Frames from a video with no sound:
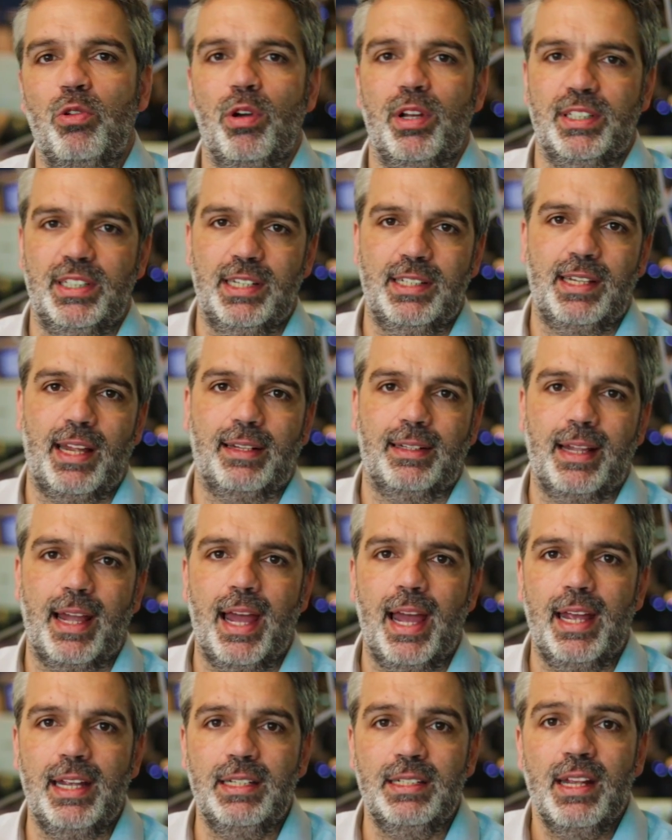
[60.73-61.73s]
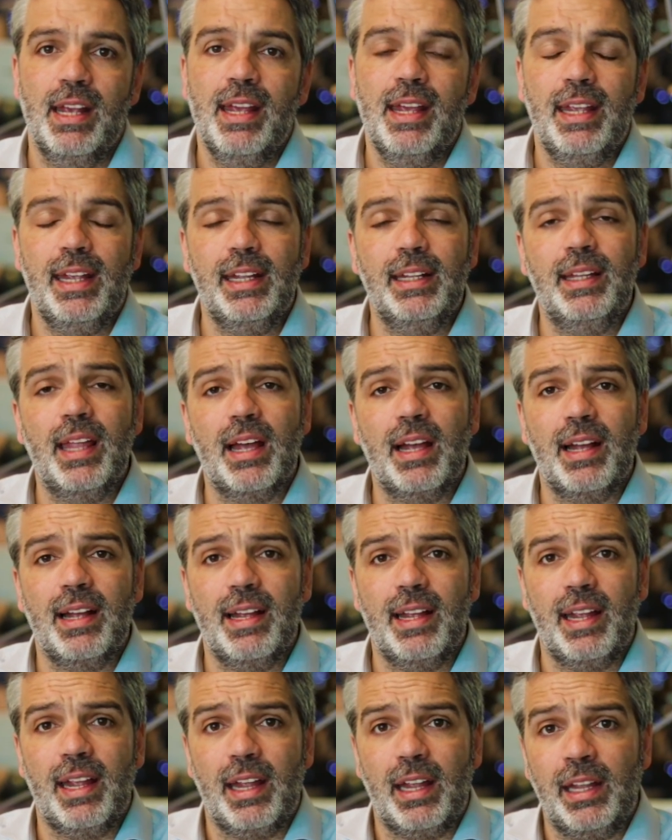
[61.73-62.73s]
com as estatais e,
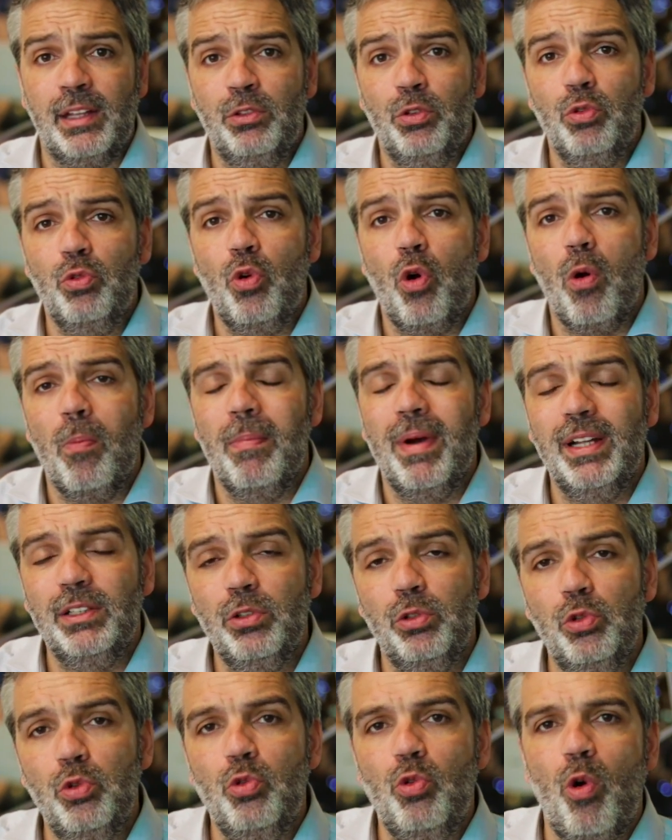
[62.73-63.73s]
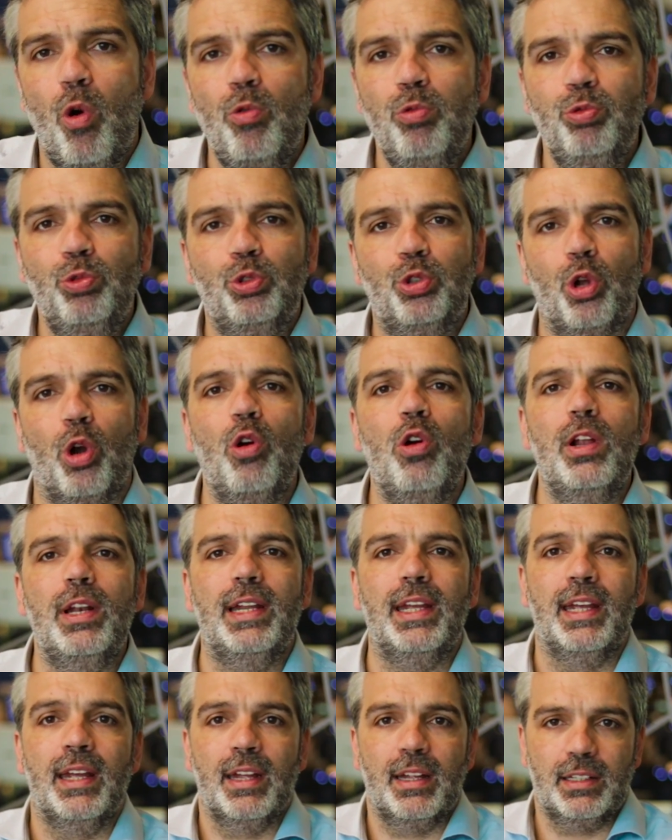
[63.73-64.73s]
da, e do comando do
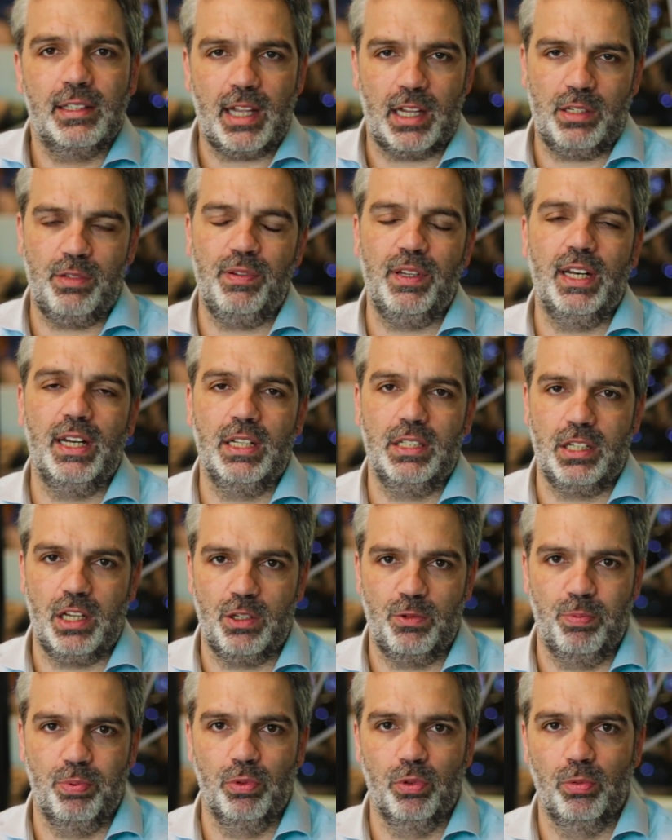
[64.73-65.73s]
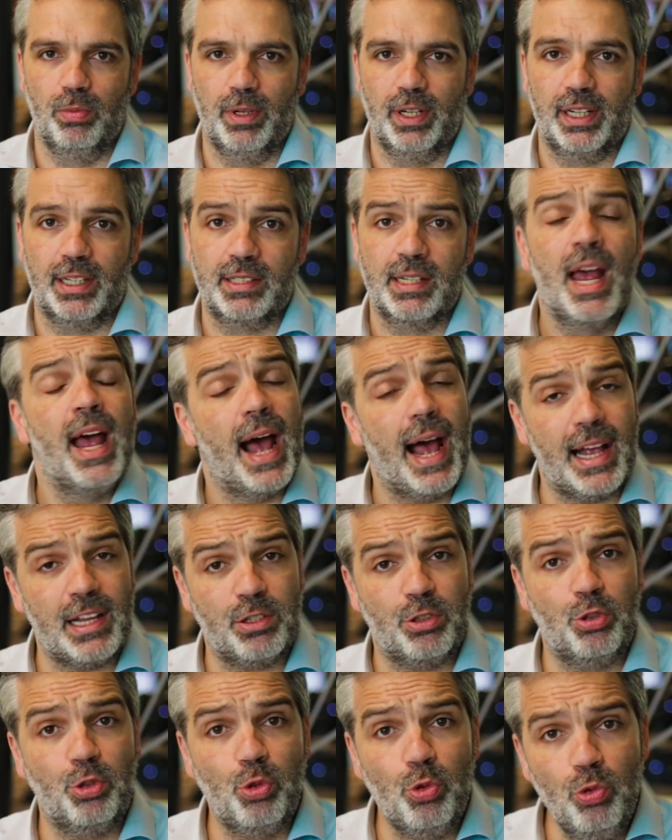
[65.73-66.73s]
controle das finanças públicas.
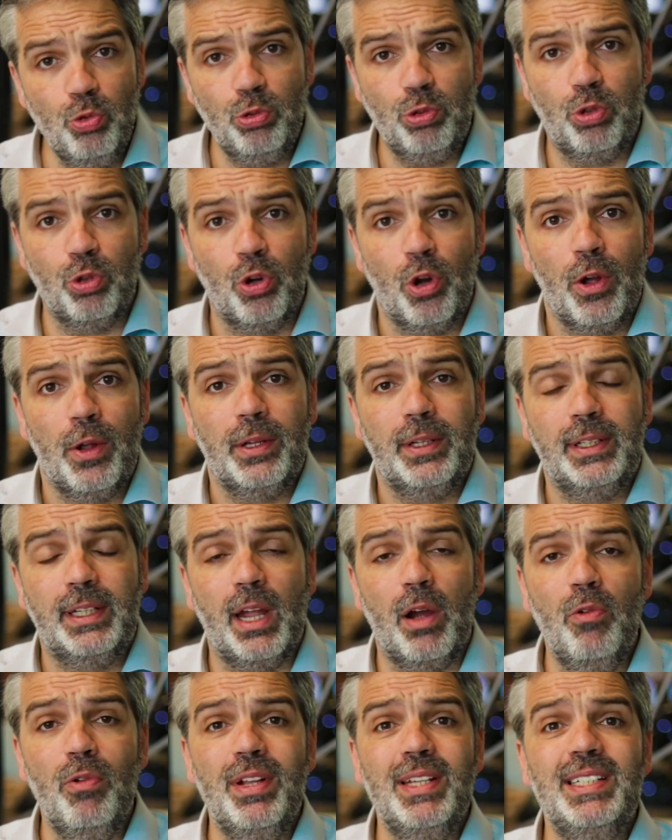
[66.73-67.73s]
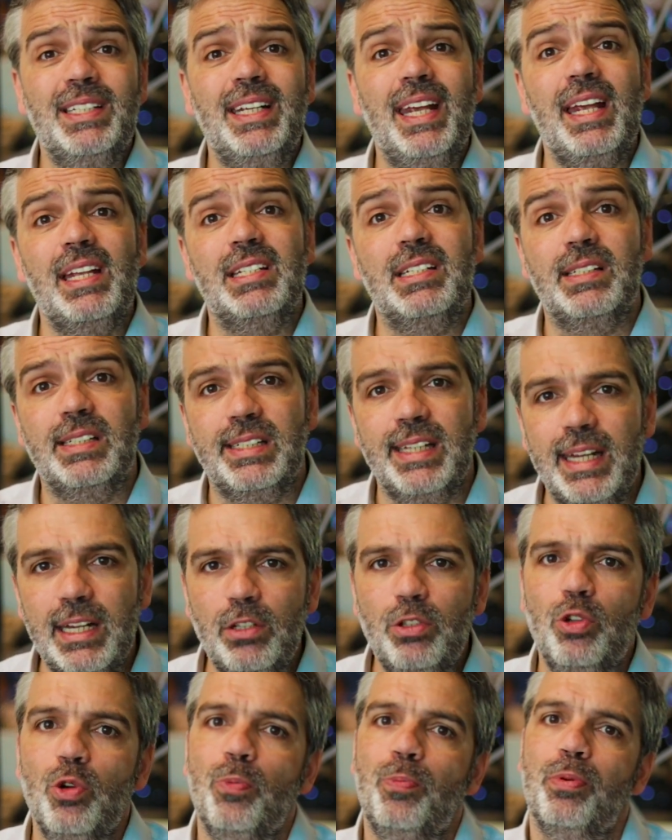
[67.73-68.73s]
Assunto tão
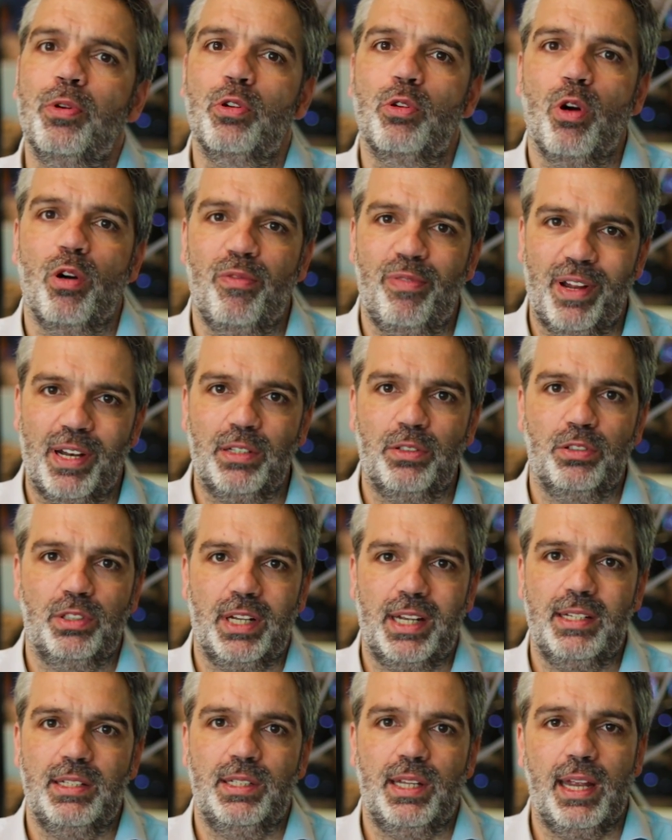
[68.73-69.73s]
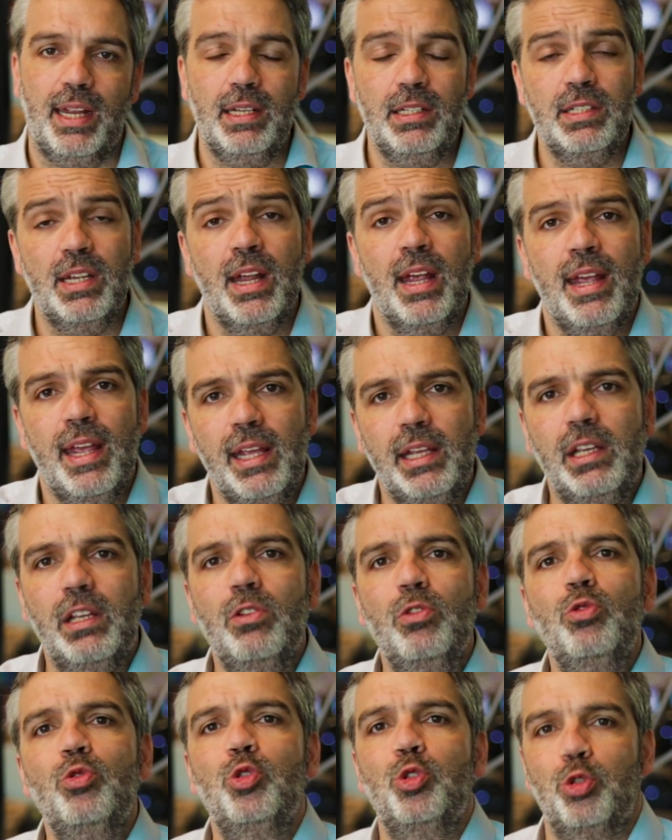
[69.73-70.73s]
esquecido por governos recentes e que
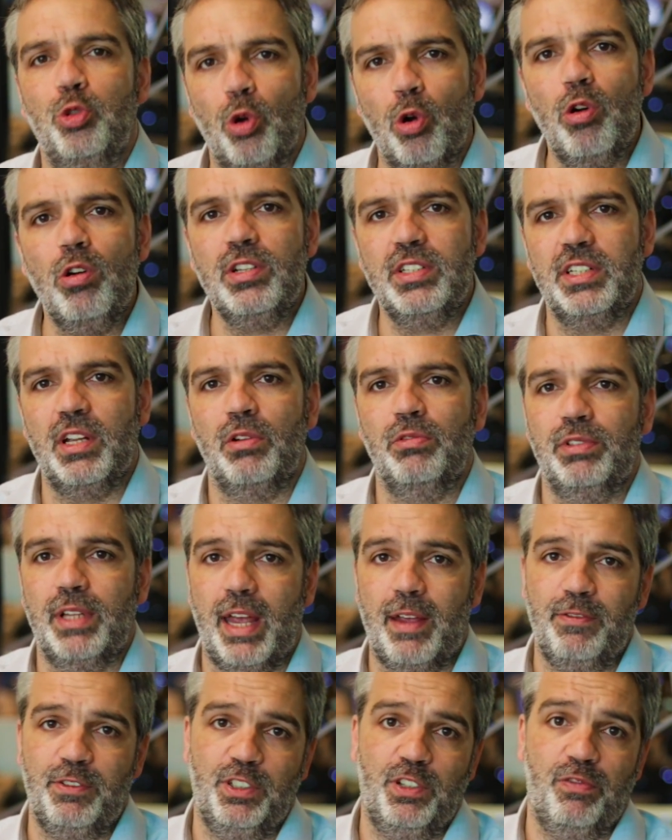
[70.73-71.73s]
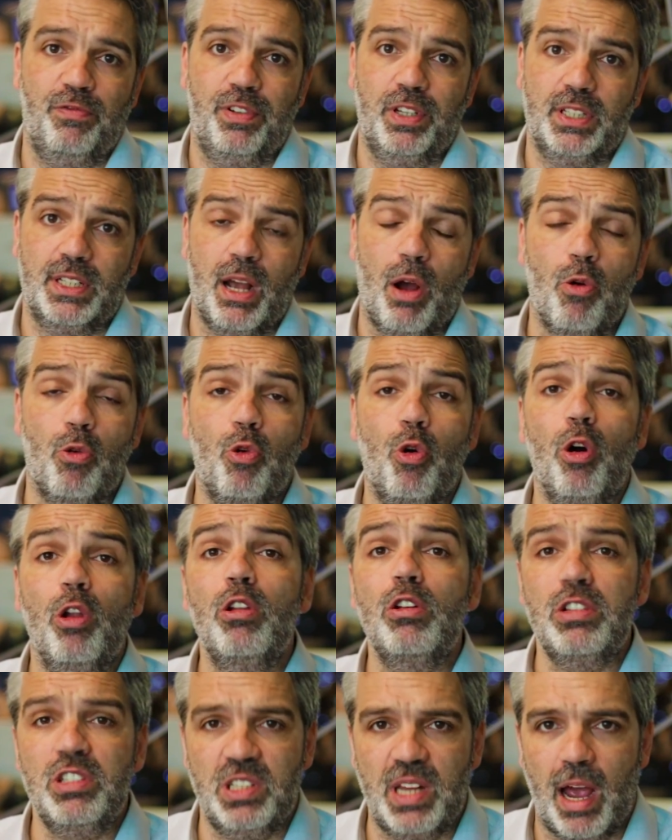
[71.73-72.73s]
nos trouxe a um déficit fiscal
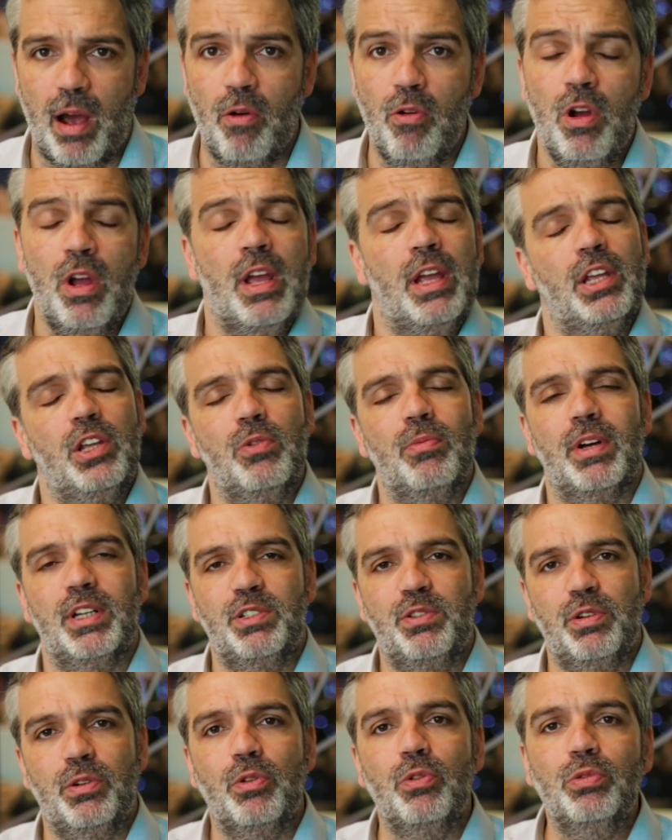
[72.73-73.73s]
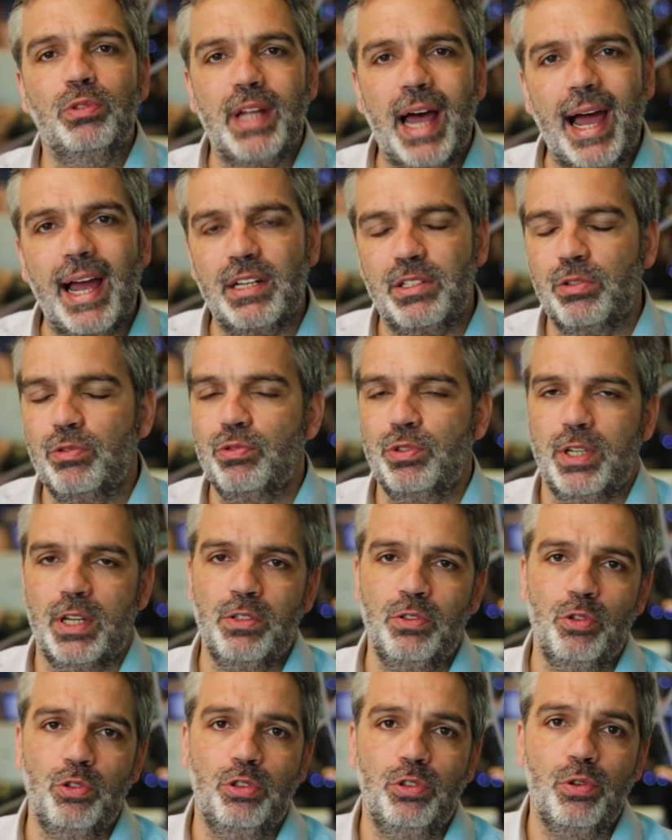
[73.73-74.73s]
colossal e uma dificuldade, um
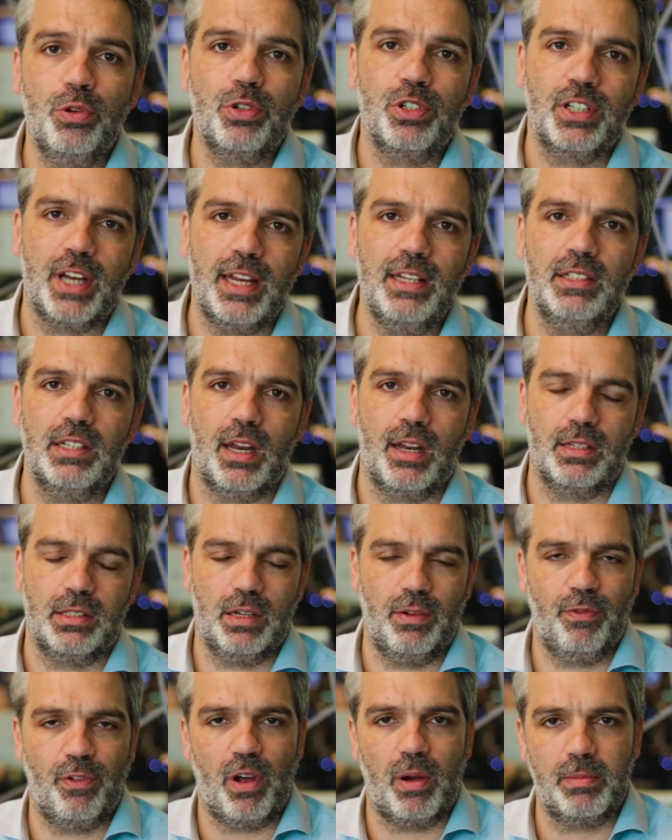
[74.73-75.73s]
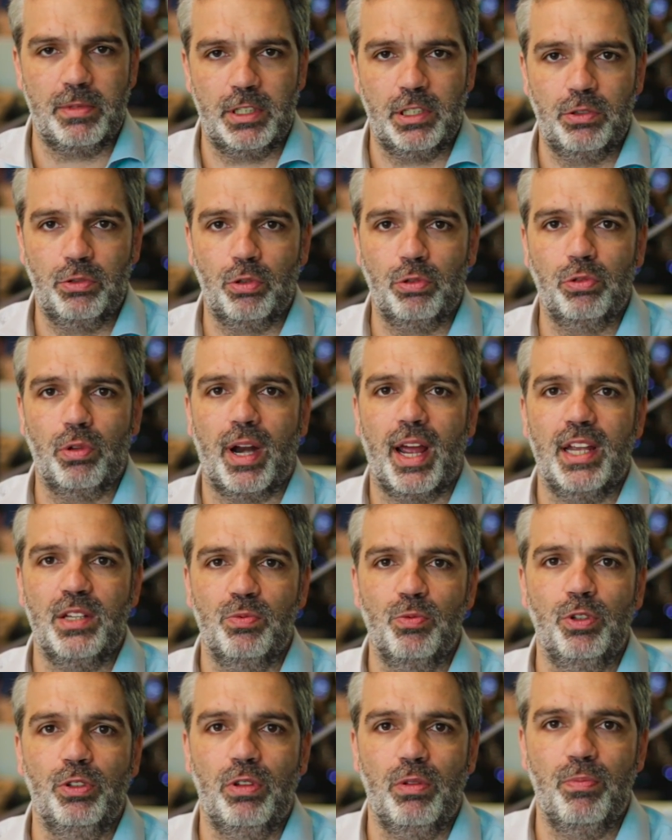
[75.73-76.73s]
senso de urgência nas reformas estruturais
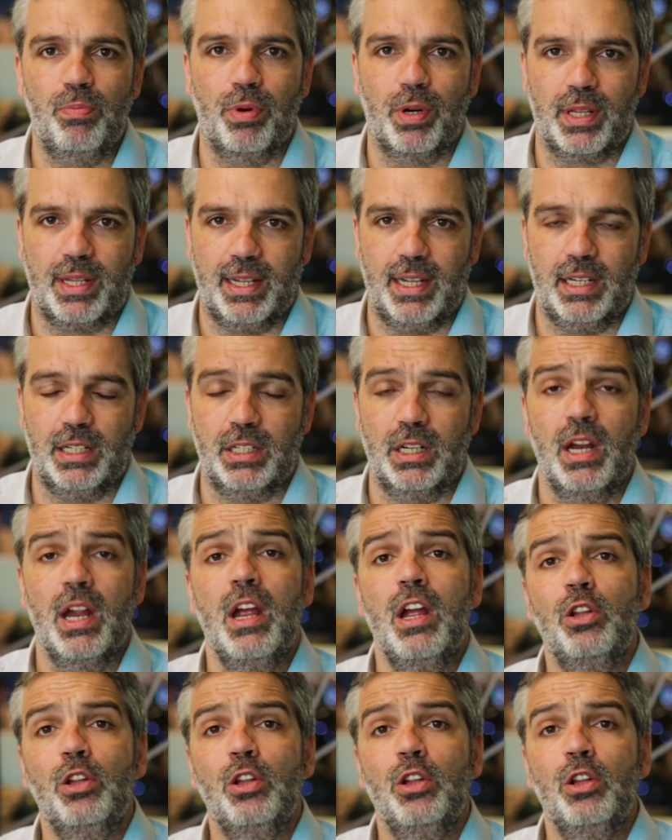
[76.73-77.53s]
muito importante.